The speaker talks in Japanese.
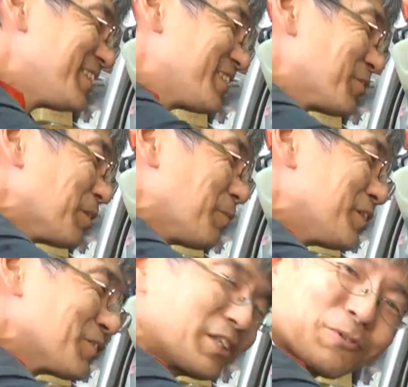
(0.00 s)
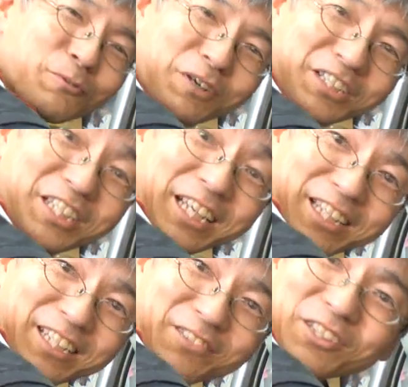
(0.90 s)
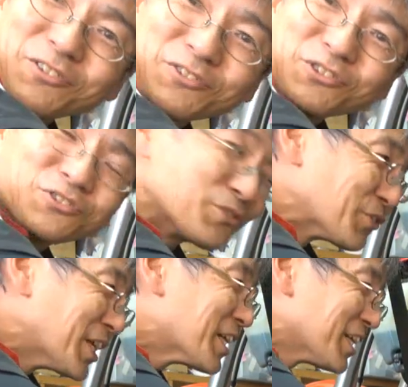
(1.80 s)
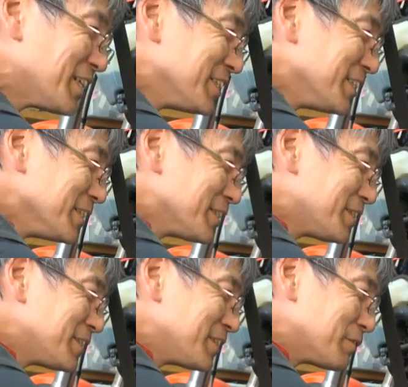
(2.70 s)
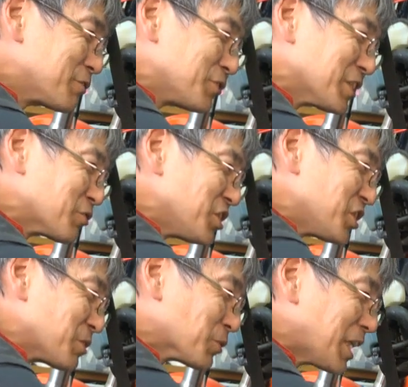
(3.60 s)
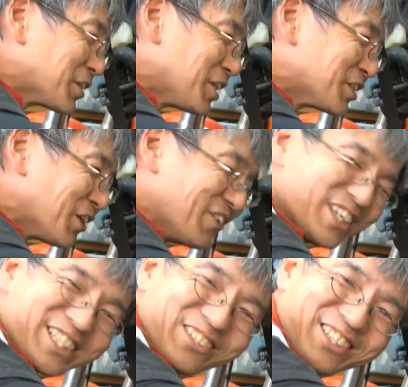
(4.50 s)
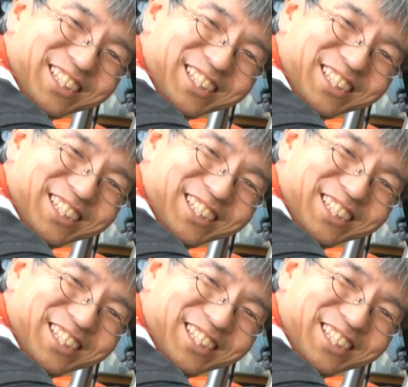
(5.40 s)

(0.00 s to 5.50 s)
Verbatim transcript: そんなそんなとこばっかりないそんなこと言うとこないからいや普通にちゃんと真摯に答えてくれると思うんですよ